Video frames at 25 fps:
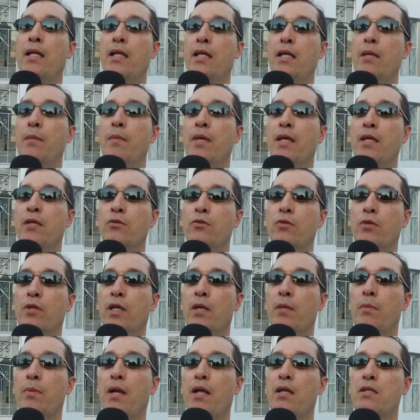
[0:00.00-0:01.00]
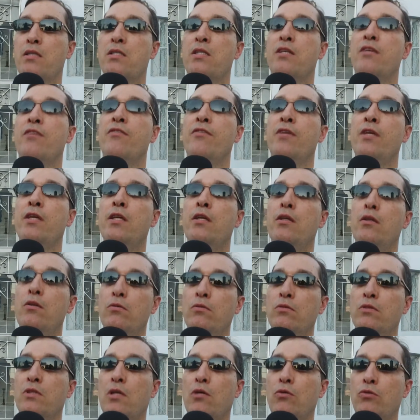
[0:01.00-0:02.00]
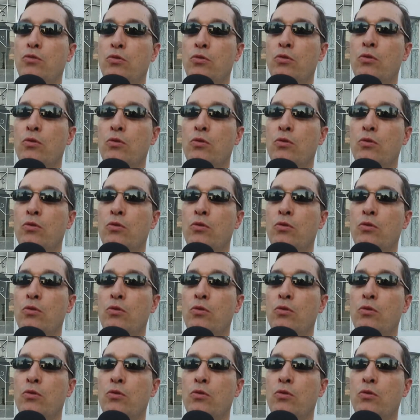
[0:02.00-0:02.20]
nada menos do que para servir uns aos